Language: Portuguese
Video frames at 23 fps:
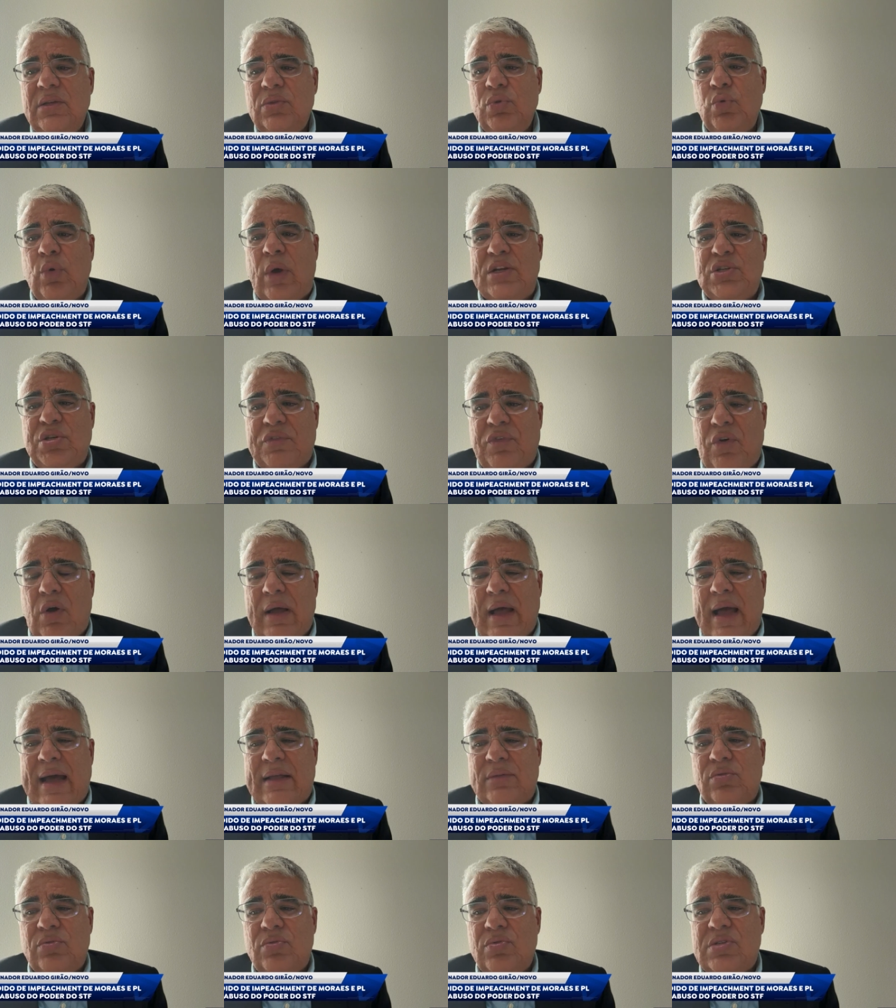do
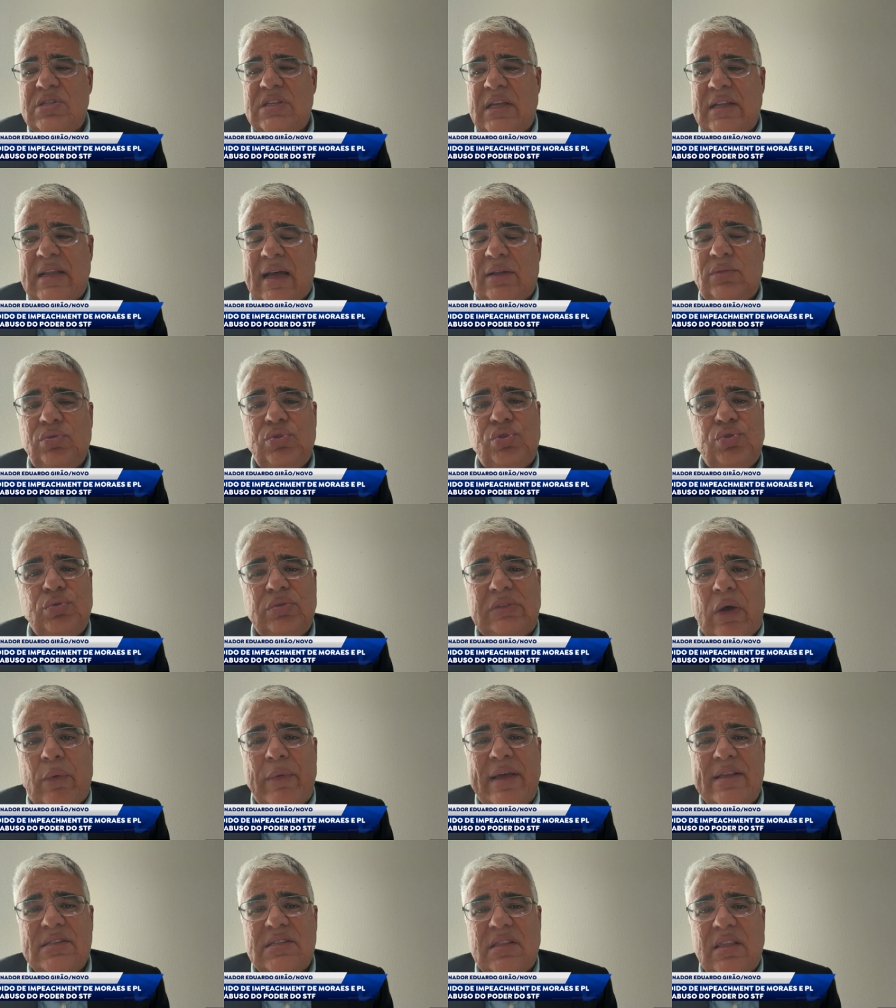advogado do Senado junto
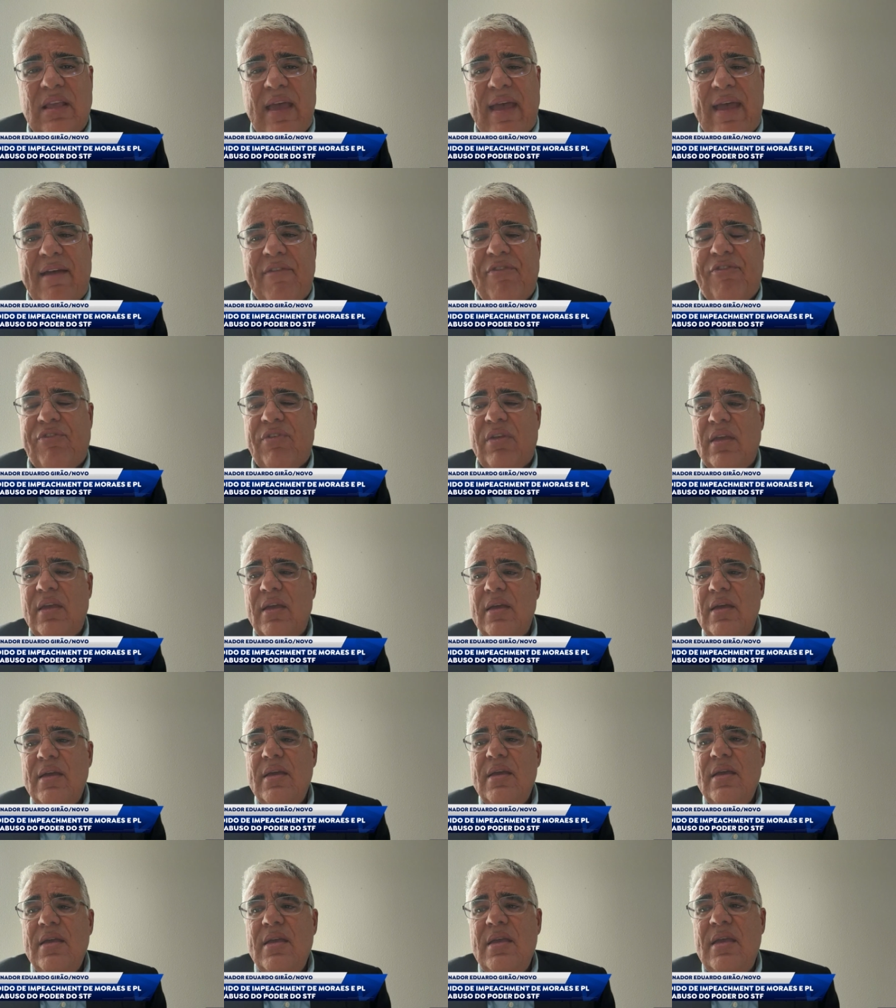ao STF.
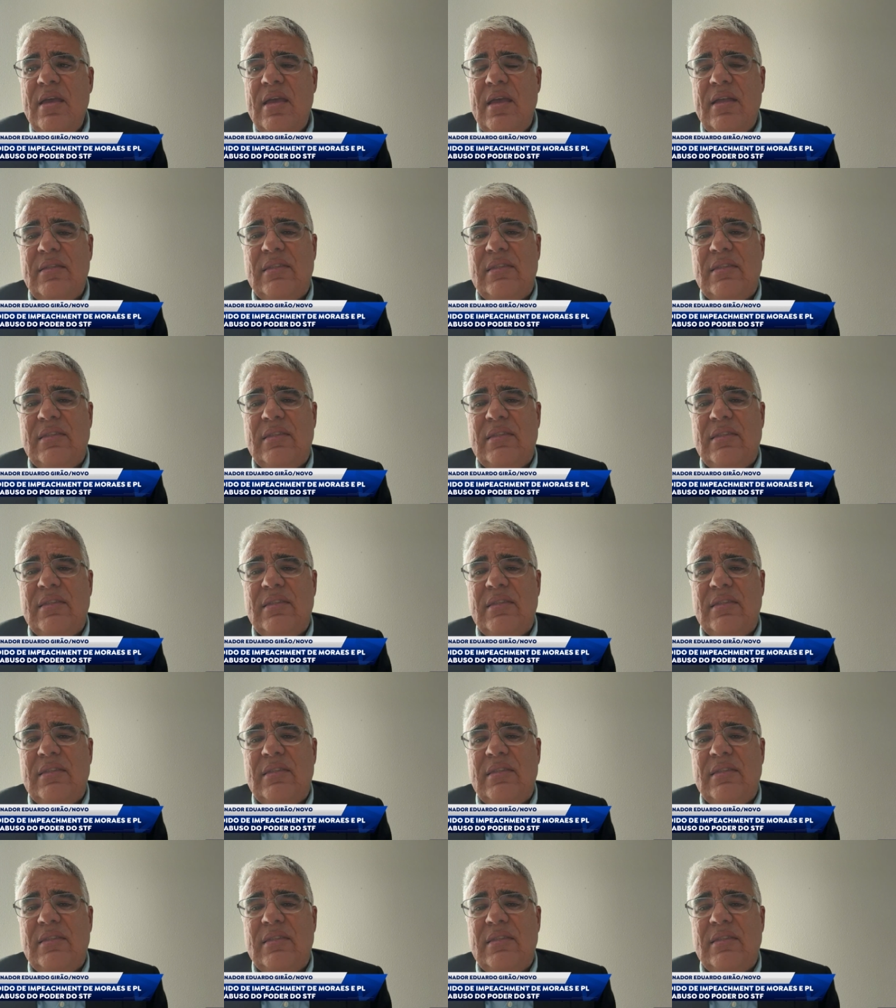E